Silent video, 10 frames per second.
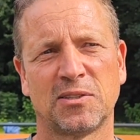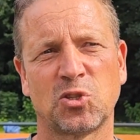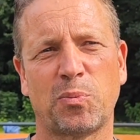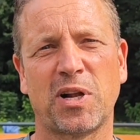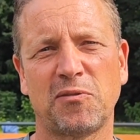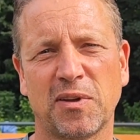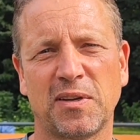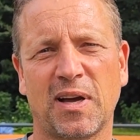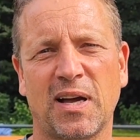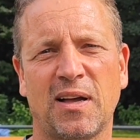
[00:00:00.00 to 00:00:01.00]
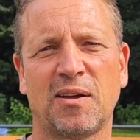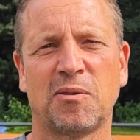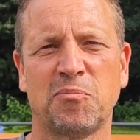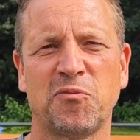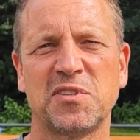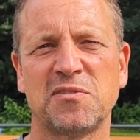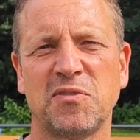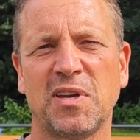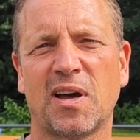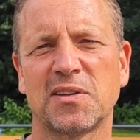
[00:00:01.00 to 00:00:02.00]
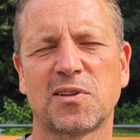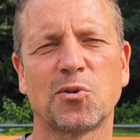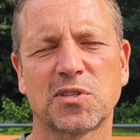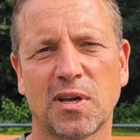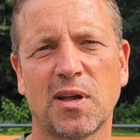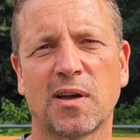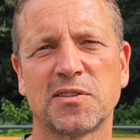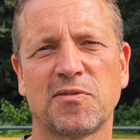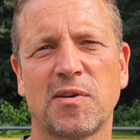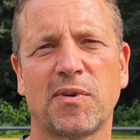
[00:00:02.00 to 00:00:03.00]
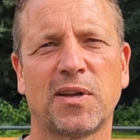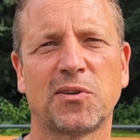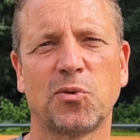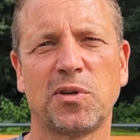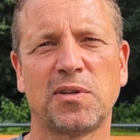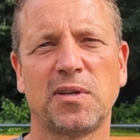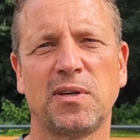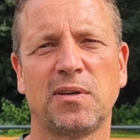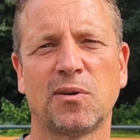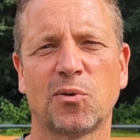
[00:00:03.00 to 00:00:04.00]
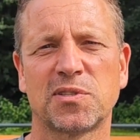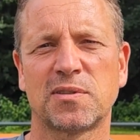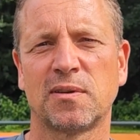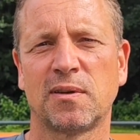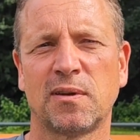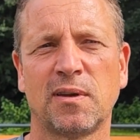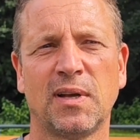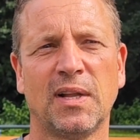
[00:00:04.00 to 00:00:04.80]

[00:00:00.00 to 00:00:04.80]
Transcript: sobald wir da ähm, wissen, wie alles ausgegangen ist, werden wir natürlich die neuesten